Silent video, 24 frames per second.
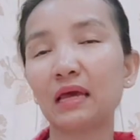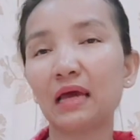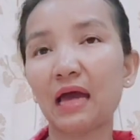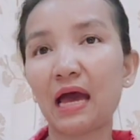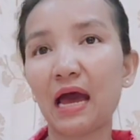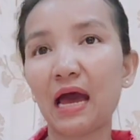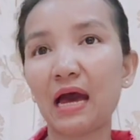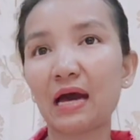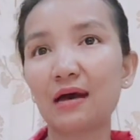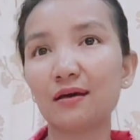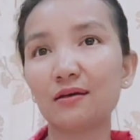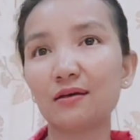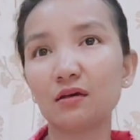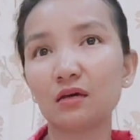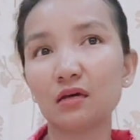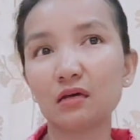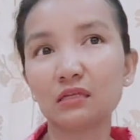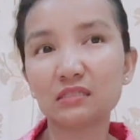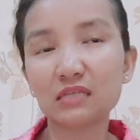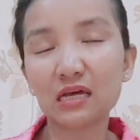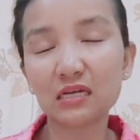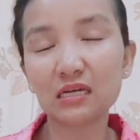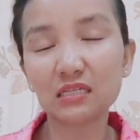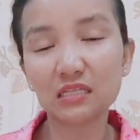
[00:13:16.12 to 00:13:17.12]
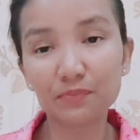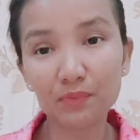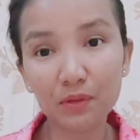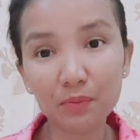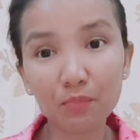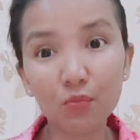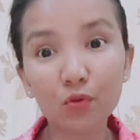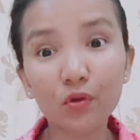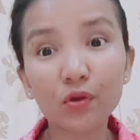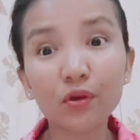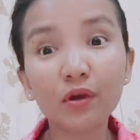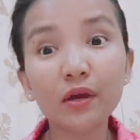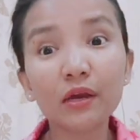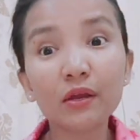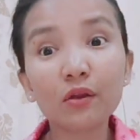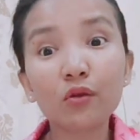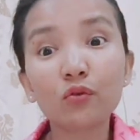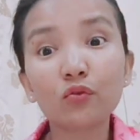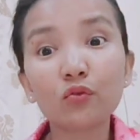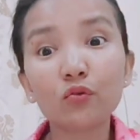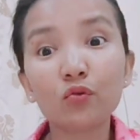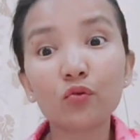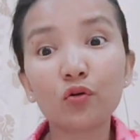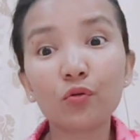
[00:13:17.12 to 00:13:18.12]
อ่าจากที่เพิ่นบ่เคยเนาะ
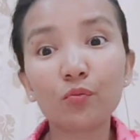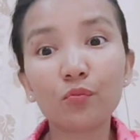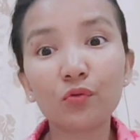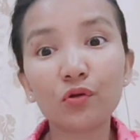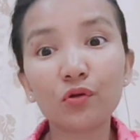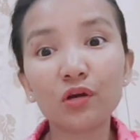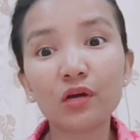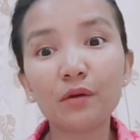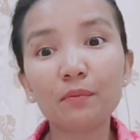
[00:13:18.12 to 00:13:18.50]
ทุกคนบ่เค